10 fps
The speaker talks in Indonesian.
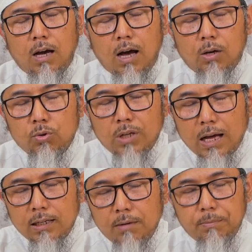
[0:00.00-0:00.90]
harus
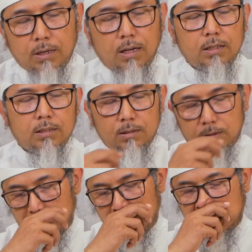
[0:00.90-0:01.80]
ada pada
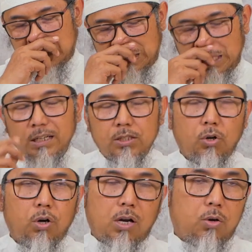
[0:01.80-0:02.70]
diri
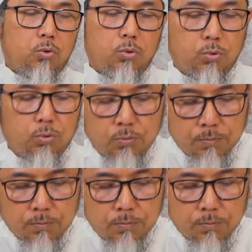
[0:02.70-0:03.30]
seorang guru.